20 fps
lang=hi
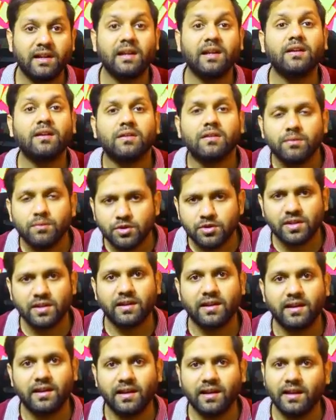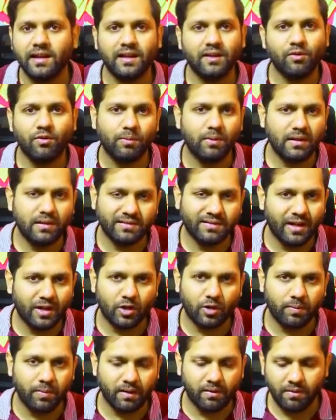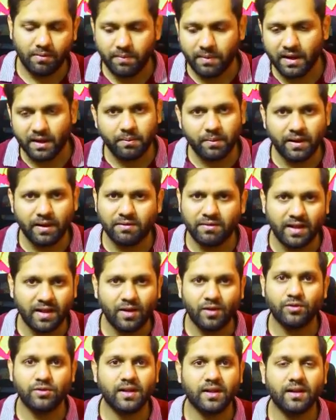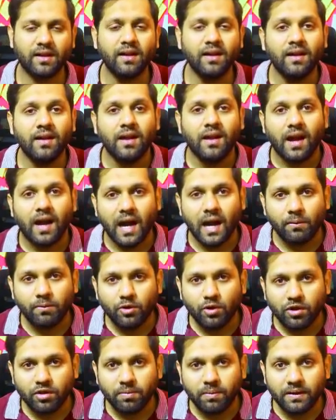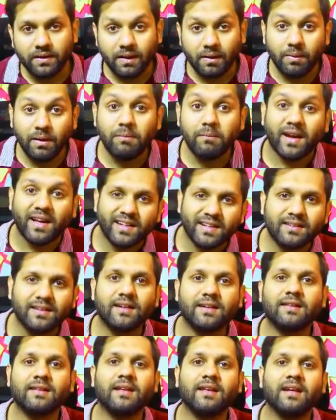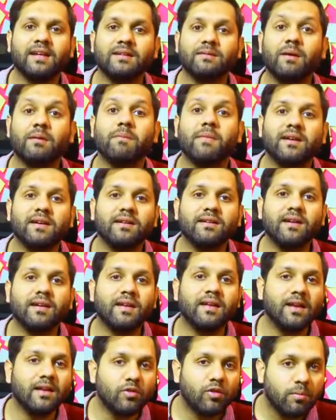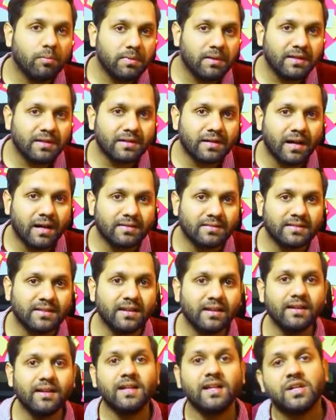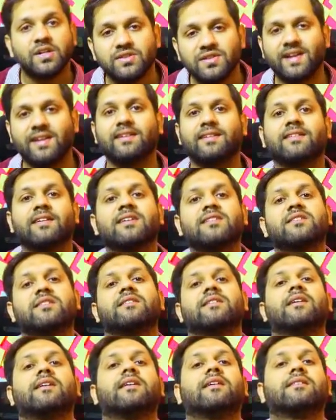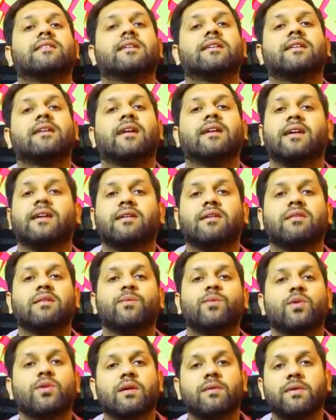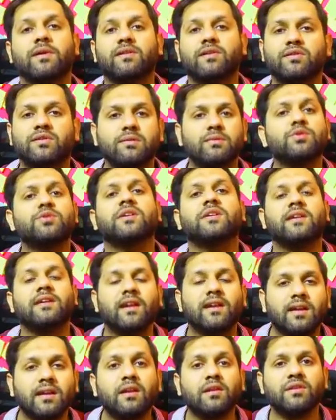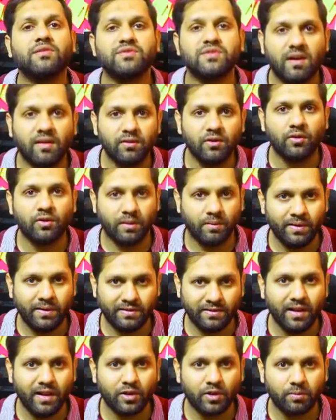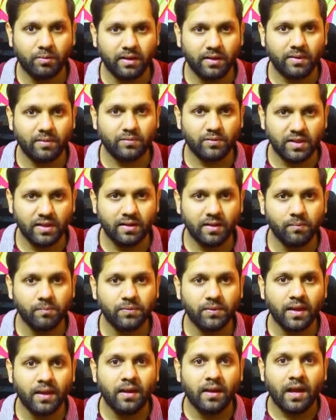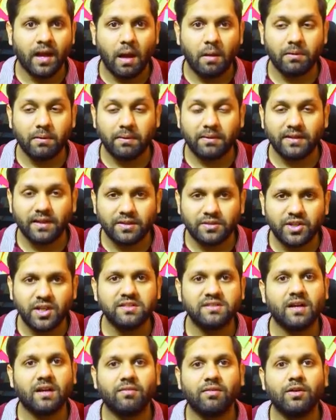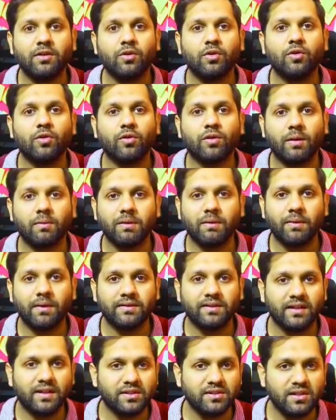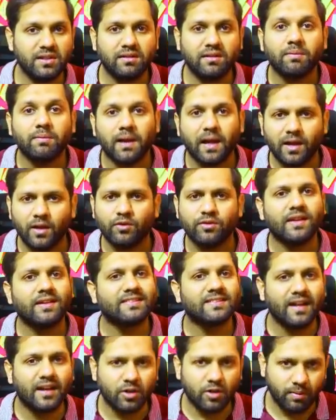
लें डिस्ट्रीब्यूशन ले लें लेकिन वो बीस लाख रुपया फिर पड़ा पड़ा ज़ाया हो जाएगा आपको उसमें डबल मेहनत करनी है जब आप मेहनत करेंगे तो आप बीस लाख से चालीस लाख जनरेट कर सकते हैं लेटर सपोज आप एक डिस्ट्रीब्यूशन ही ले ना सिर्फ चावलों की बीस लाख रुपये की ठीक है आपके पास अच्छा चावल हो और आपके पास एक अच्छी सप्लाई हो दस लाख